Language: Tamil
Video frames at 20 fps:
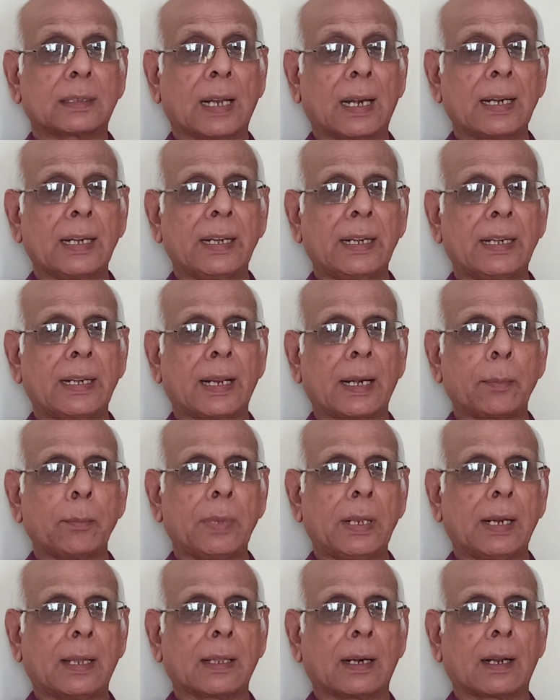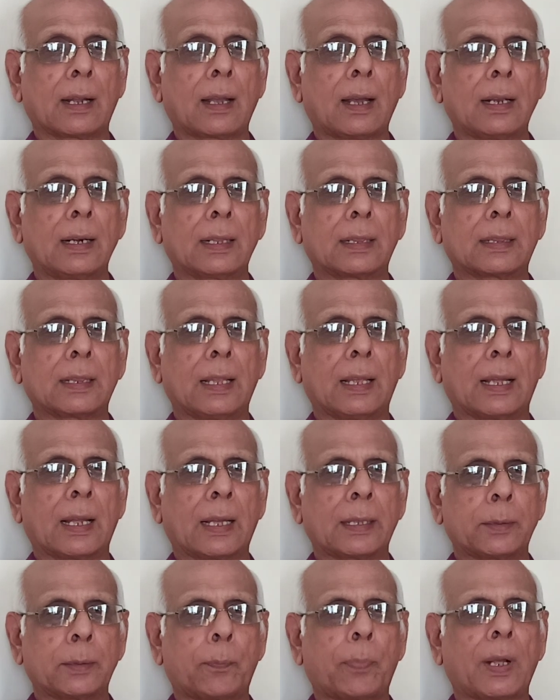தண்ணி நிரம்பி இருக்கிற காலத்தில்
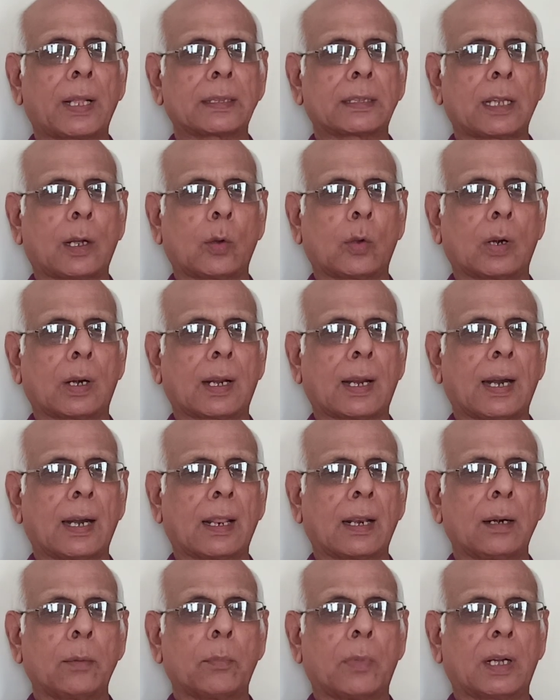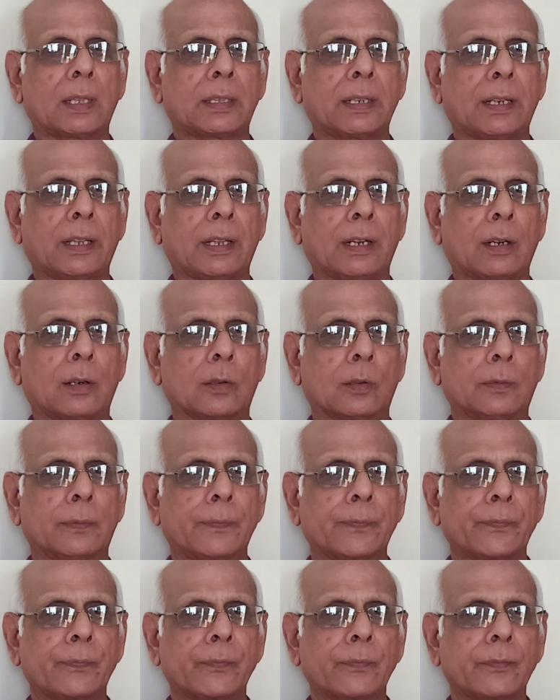அது பார்த்தா ஒரு கடல் மாதிரி இருக்கும்
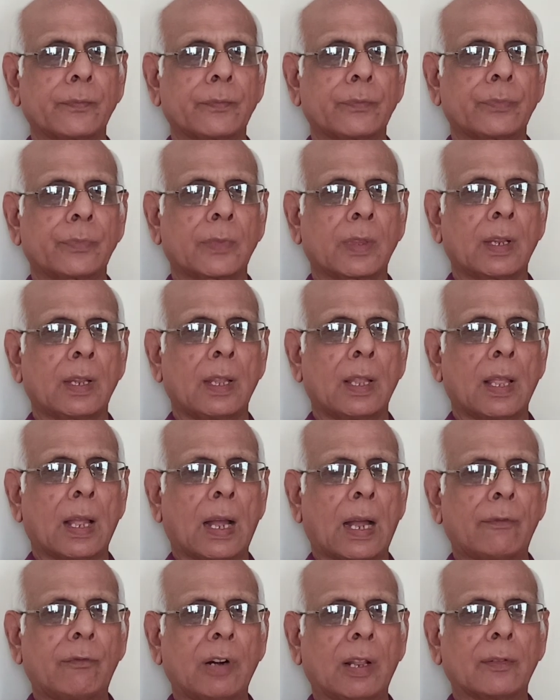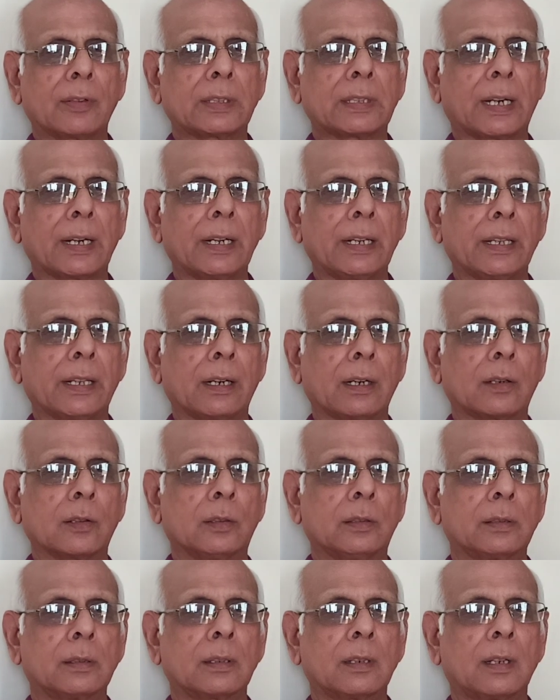அவ்வளவு தண்ணி இருக்கும்